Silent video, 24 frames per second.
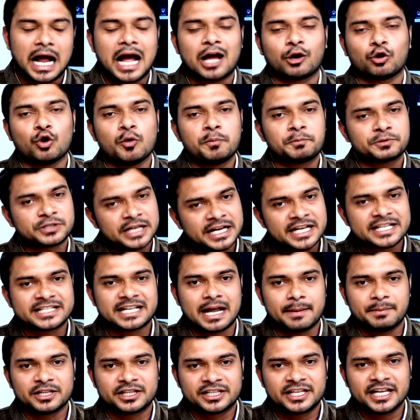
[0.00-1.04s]
आरोप सही
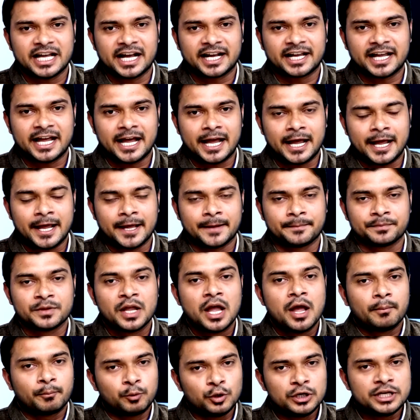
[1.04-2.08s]
साबित किया गया है
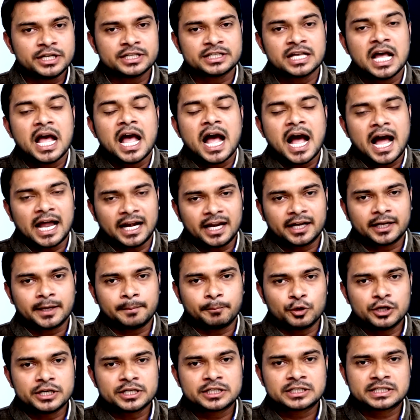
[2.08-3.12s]
पुलिस हालांकि
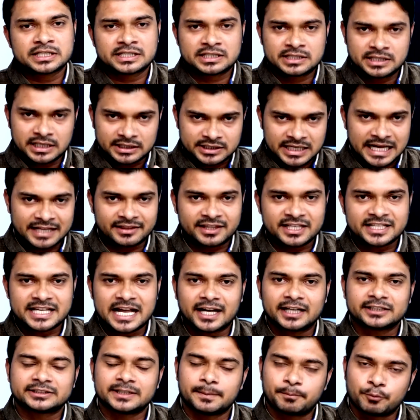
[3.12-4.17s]
पुलिस शांति
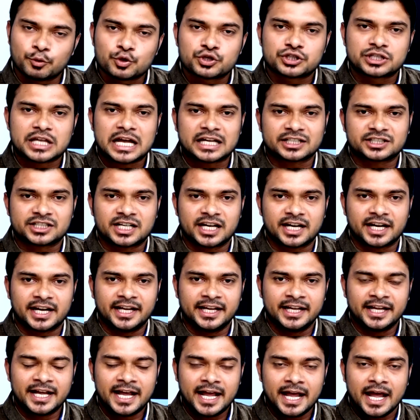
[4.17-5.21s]
सागर से पूछताछ कर
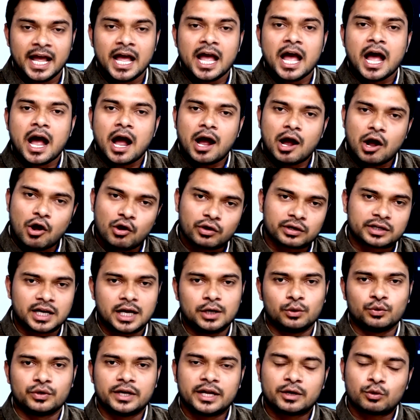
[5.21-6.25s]
रही है और
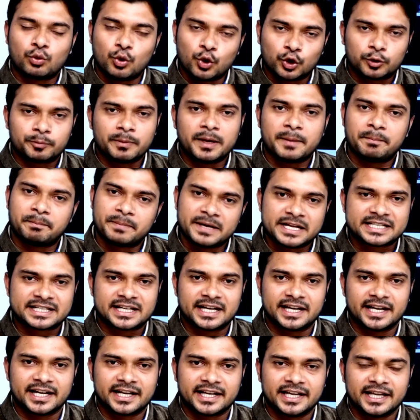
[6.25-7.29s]
कल उन्हें कोर्ट में पेश
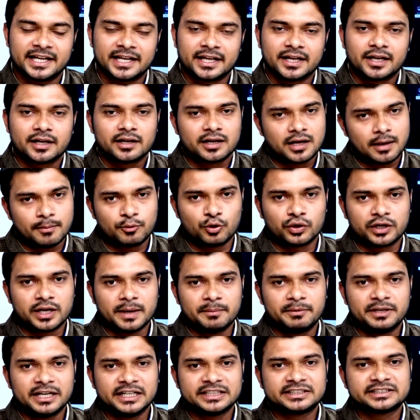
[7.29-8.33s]
करेगी खबरों की
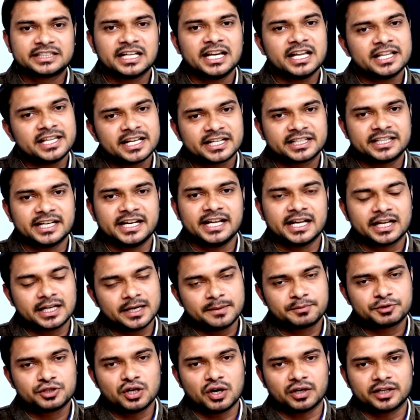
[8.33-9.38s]
अपडेट्स के लिए देखते रहिए
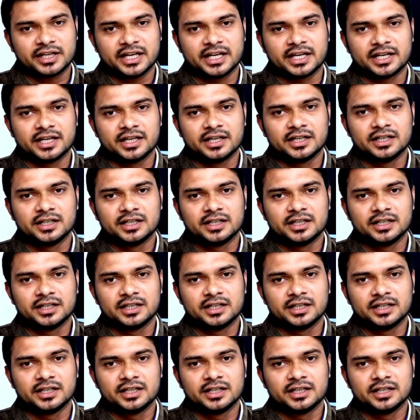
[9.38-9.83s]
ग्लिप्स डॉट इन